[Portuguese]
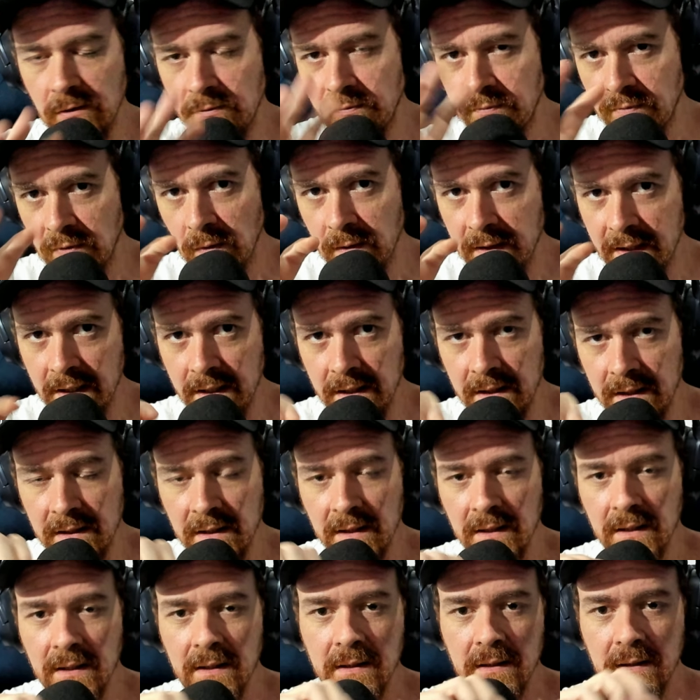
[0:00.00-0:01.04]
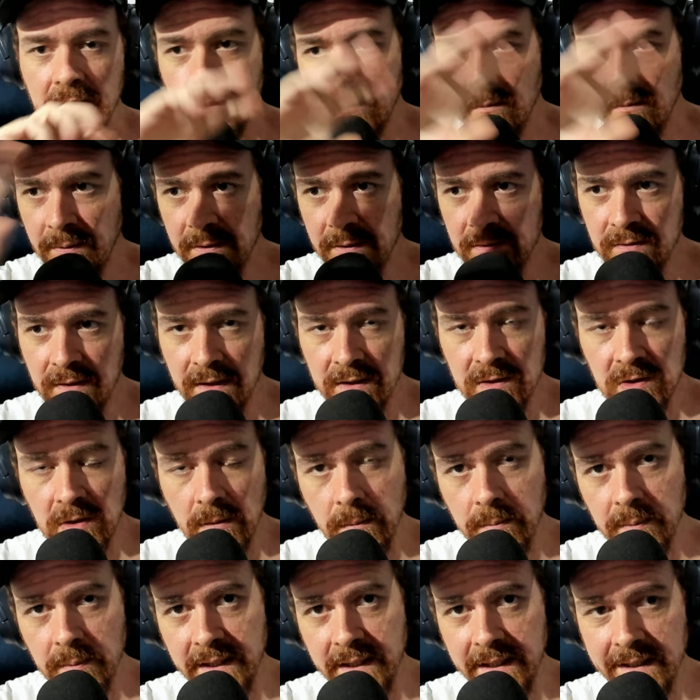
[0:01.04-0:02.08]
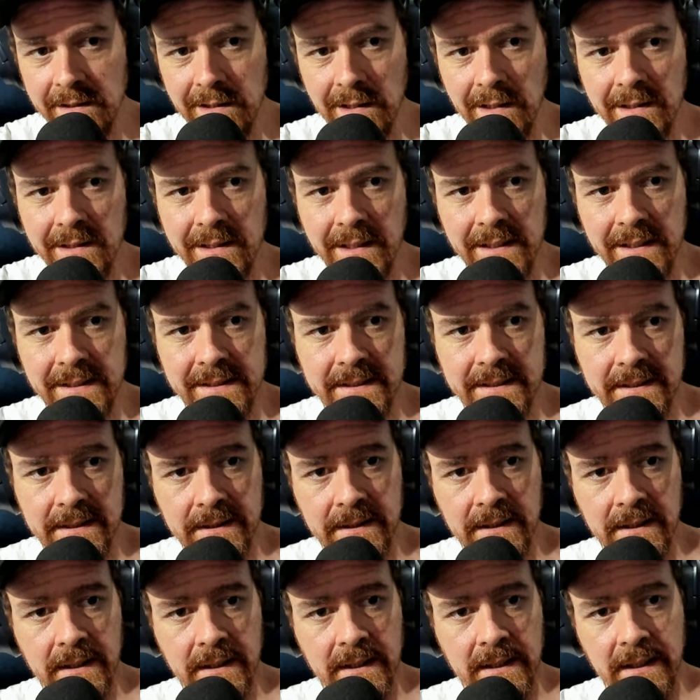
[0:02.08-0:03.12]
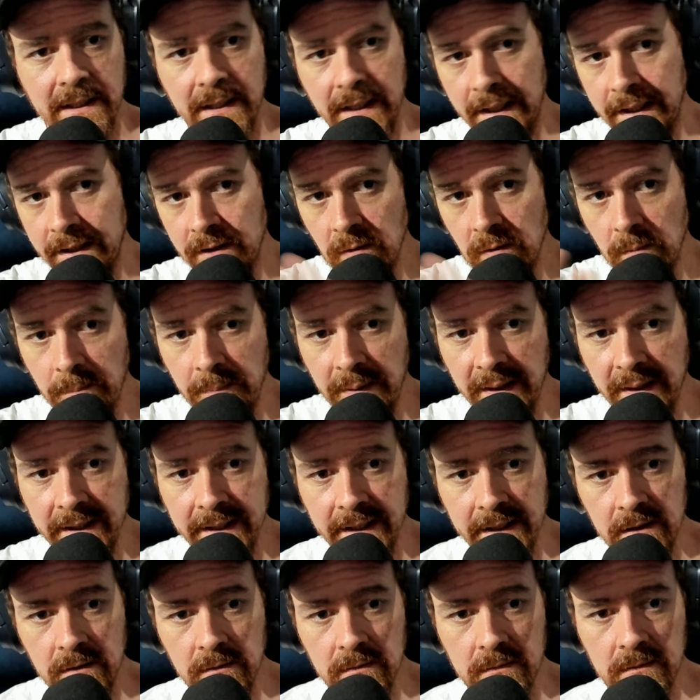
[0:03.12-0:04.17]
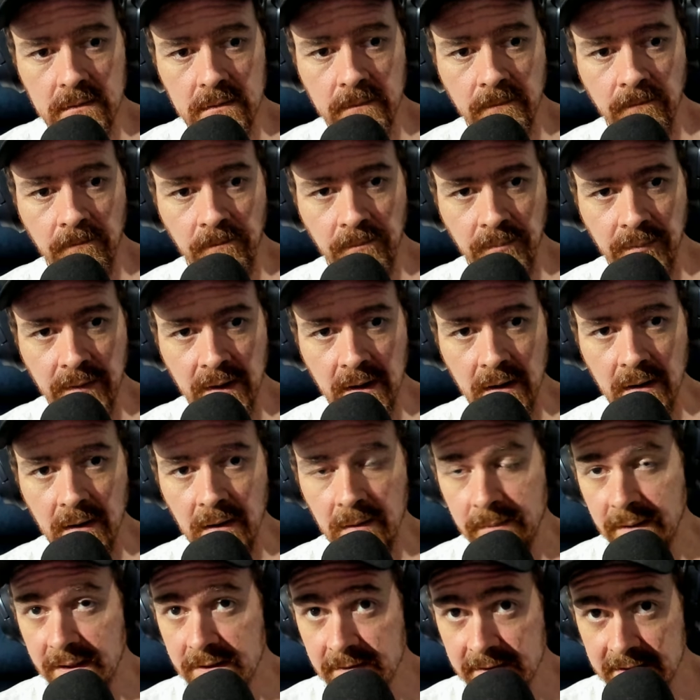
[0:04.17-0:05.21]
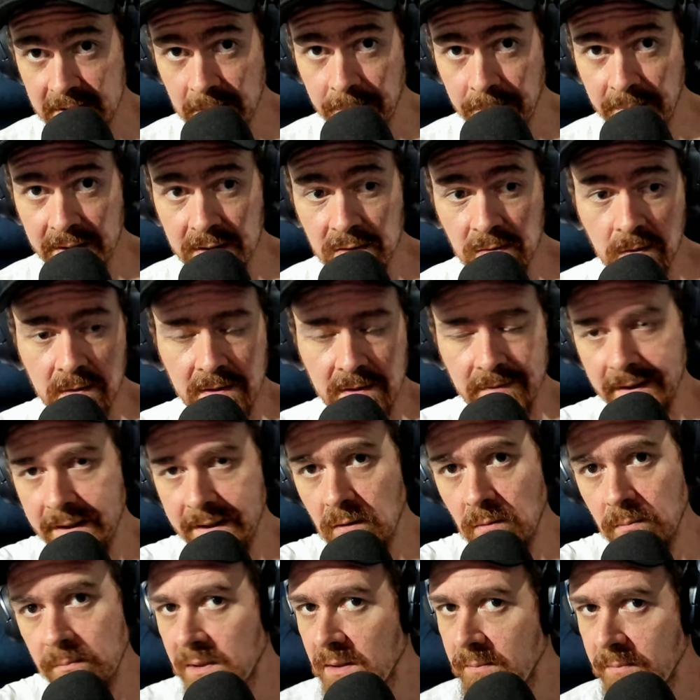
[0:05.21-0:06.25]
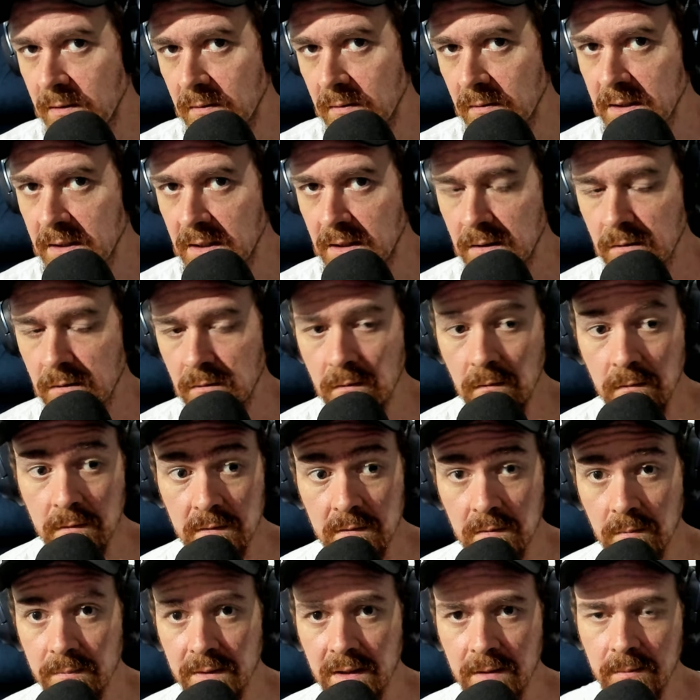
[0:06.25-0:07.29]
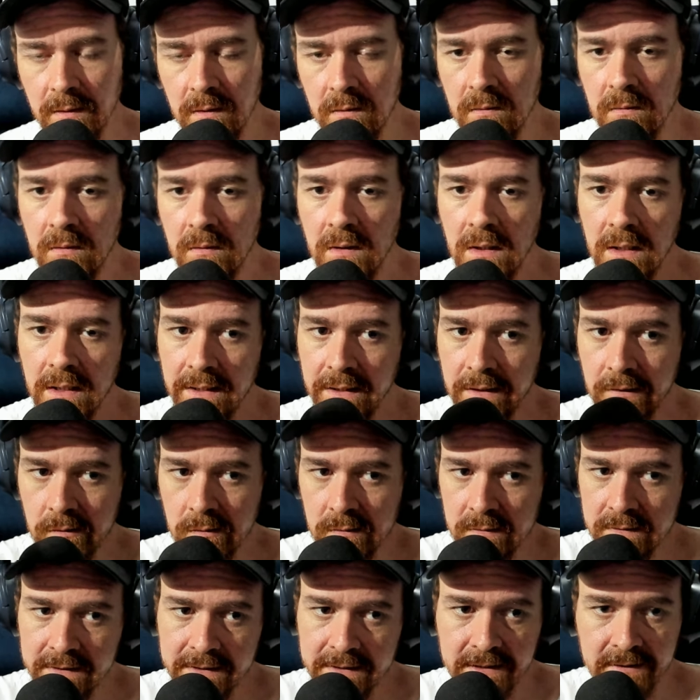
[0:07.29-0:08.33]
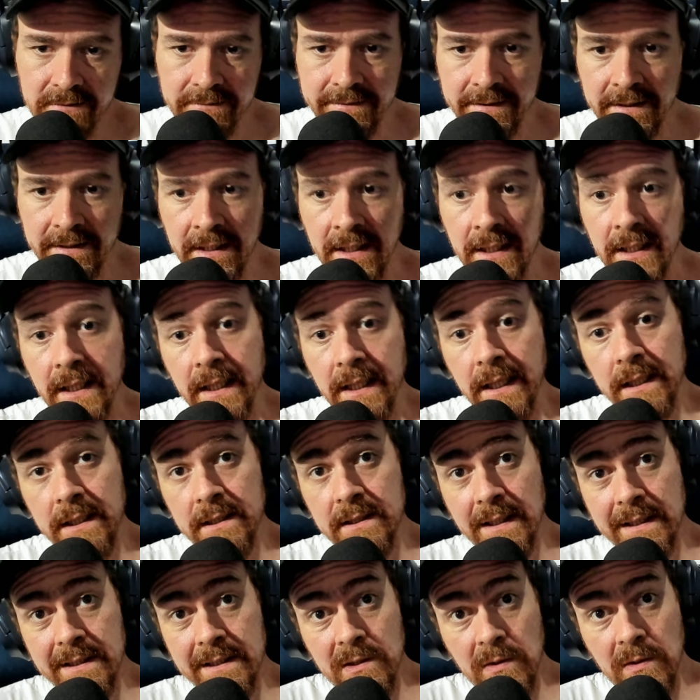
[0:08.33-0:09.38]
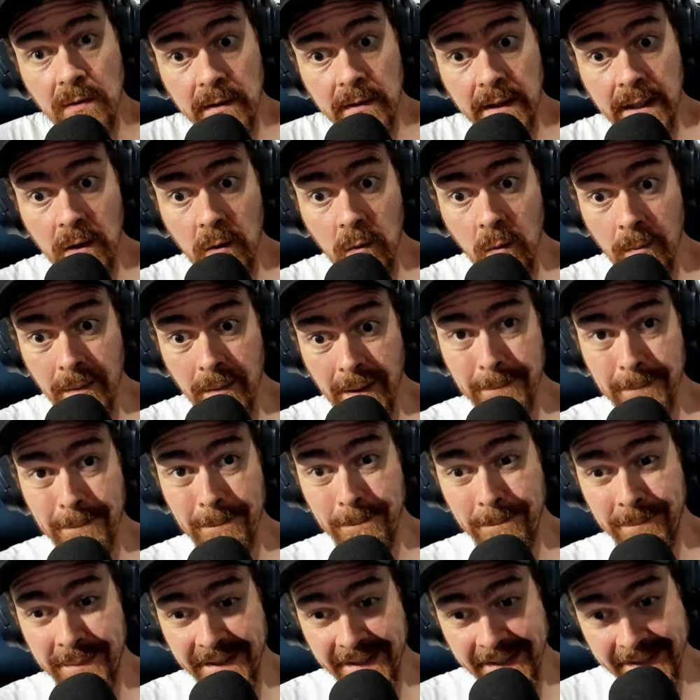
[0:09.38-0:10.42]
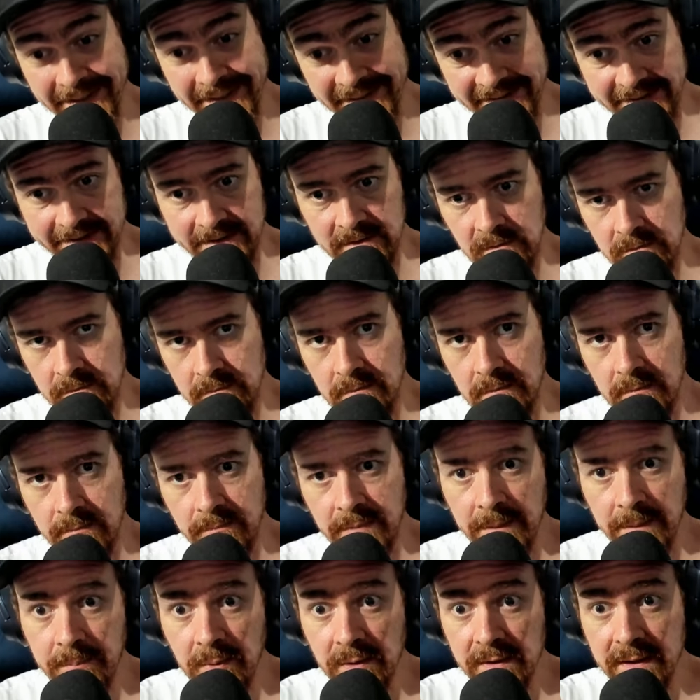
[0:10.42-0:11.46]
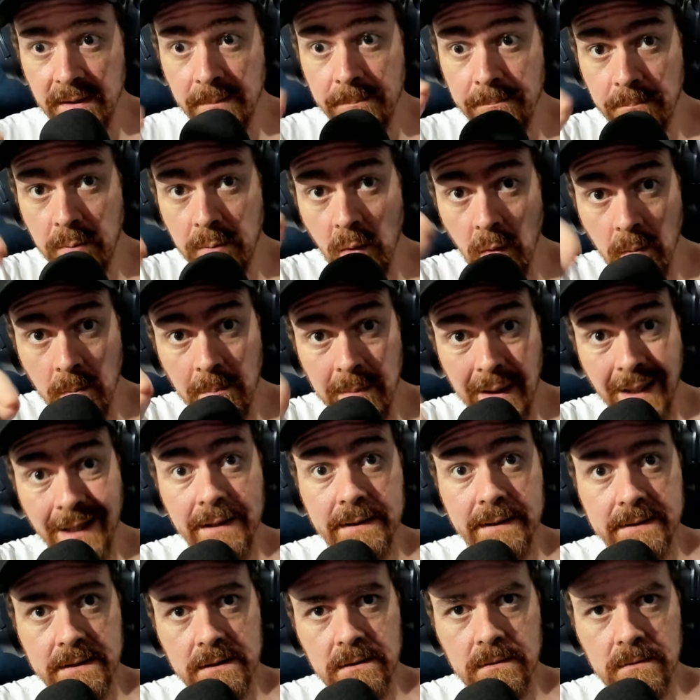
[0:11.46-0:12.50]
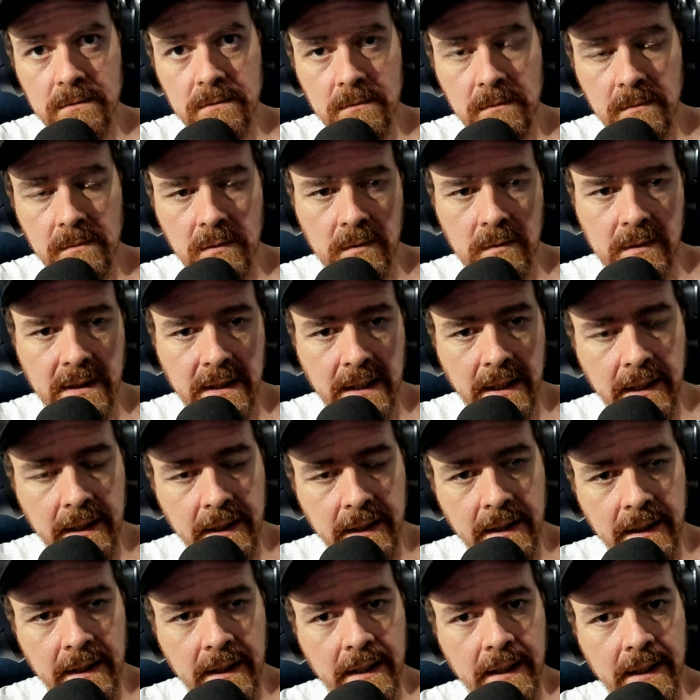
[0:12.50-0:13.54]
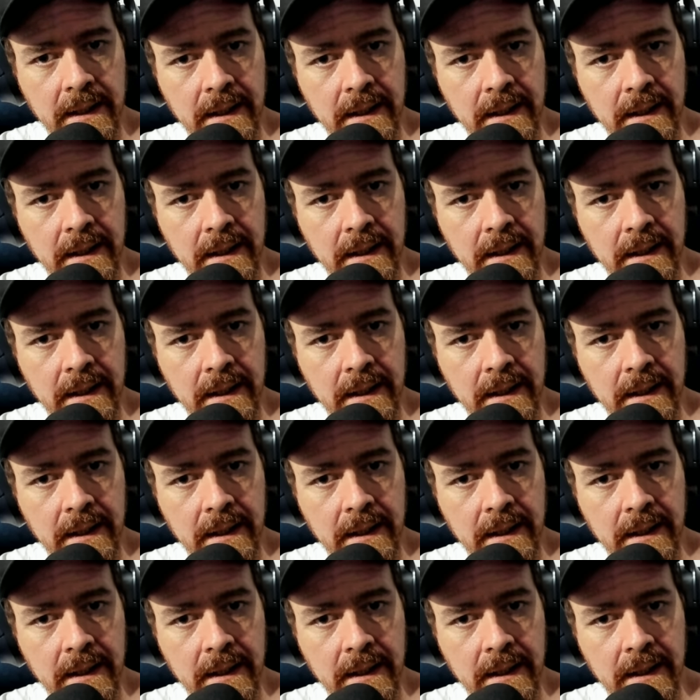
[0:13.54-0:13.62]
Eu foquei no personagem só pra poder entrar na DLC. Aí eu não peguei tudo. Mas se você passou, você vai ter um mímico aqui. Usa o mímico. Inclusive, eles adicionaram uma benção para poder bombar esse sumo, que é